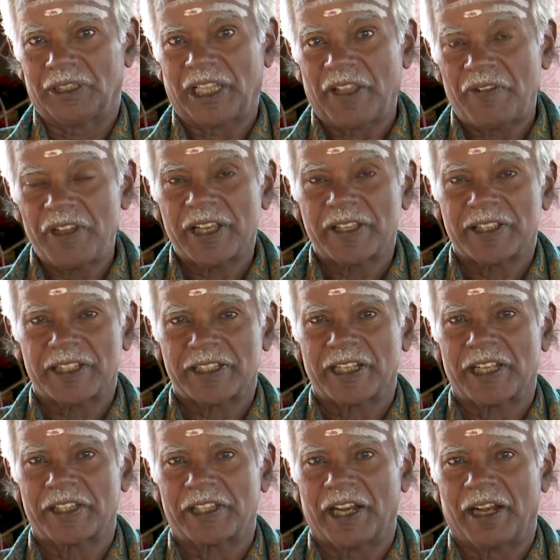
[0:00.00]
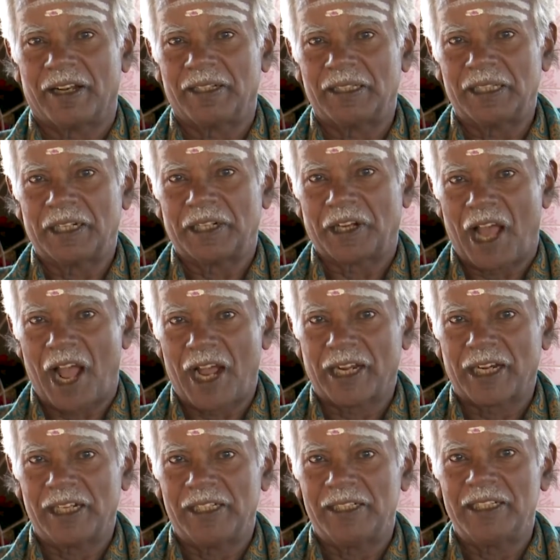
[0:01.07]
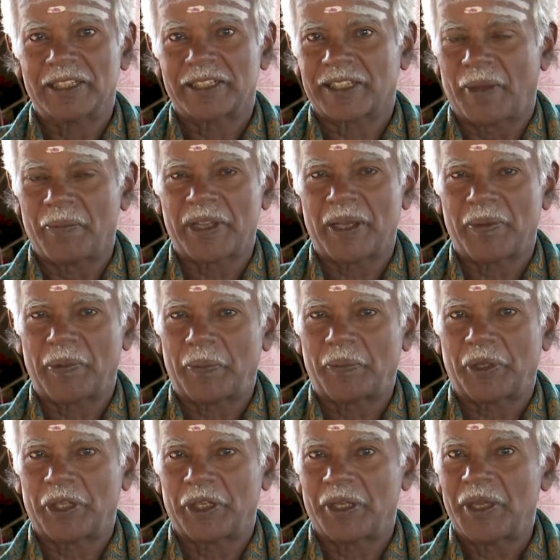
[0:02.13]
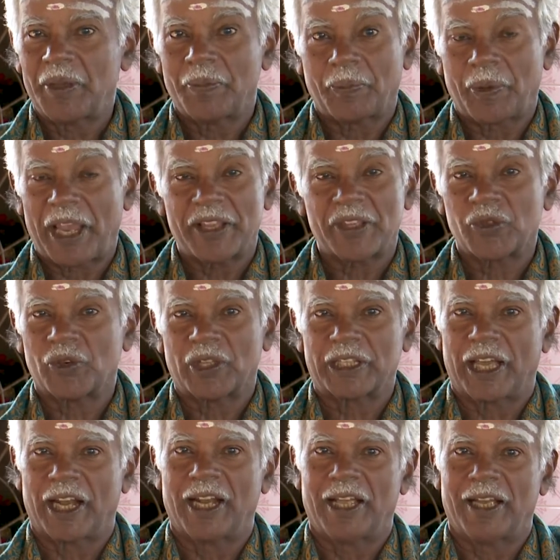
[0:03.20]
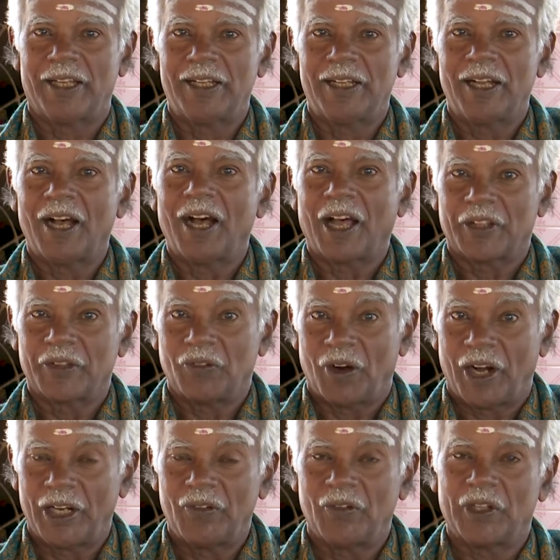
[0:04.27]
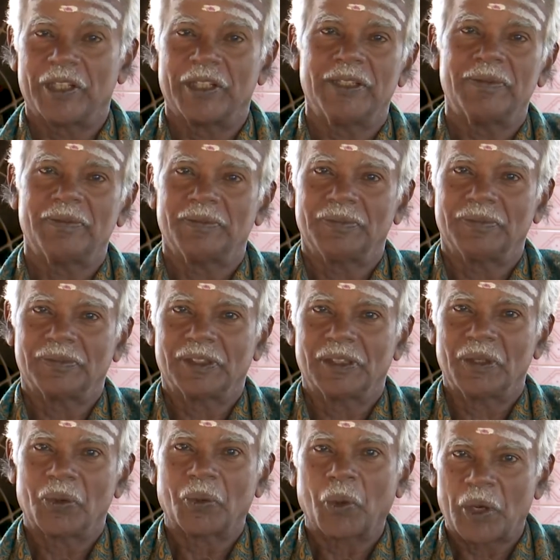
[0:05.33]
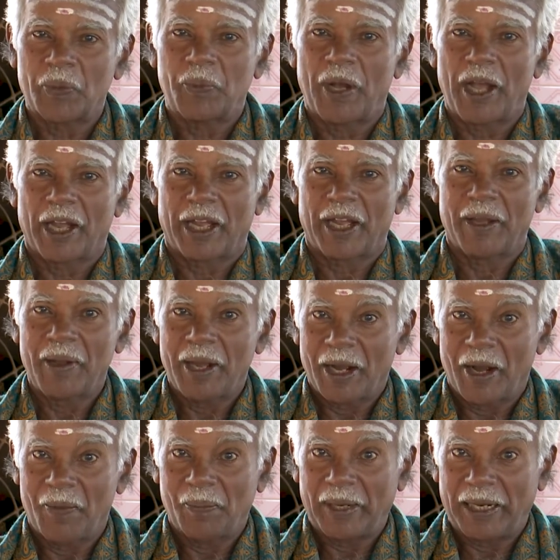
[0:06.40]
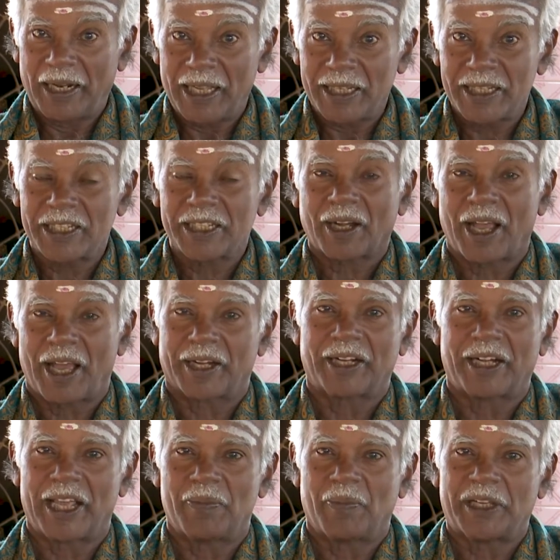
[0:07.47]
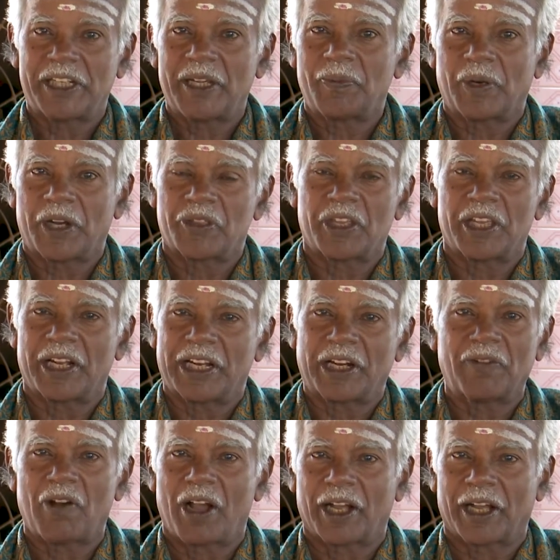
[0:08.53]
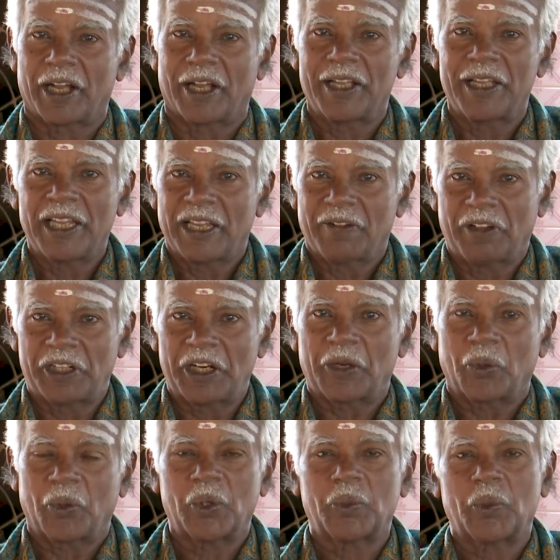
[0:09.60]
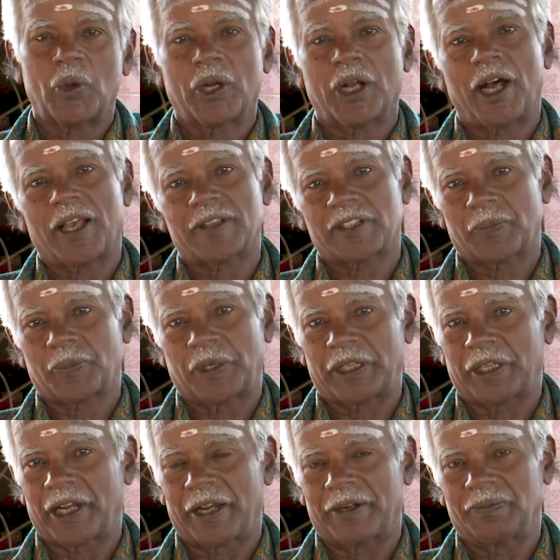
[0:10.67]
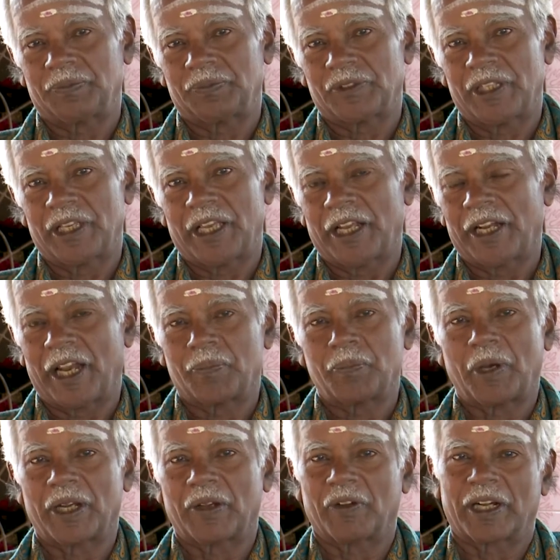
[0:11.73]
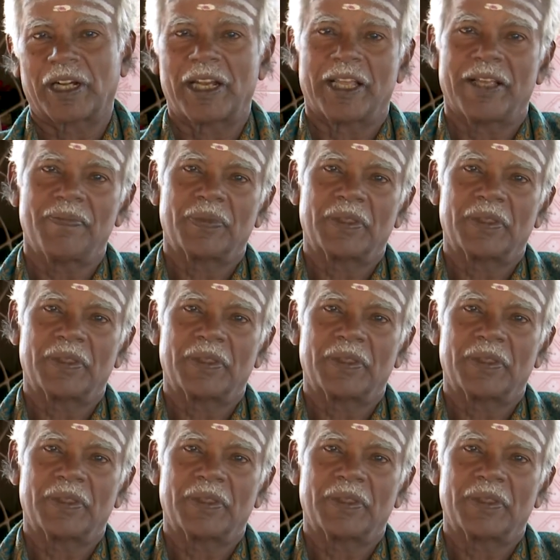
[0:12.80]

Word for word: தெய்வீக தரிசனத்தில் நாங்கள் சமயம் என்பது பேசுவது அல்ல அது வாழ்வது குறிப்பாக எம் இளஞ்சிறார்களை மையப்படுத்திய நிகழ்வாக இவற்றை கொண்டு போக ஆசைப்படுகிறேன் என் அன்பானவர்களே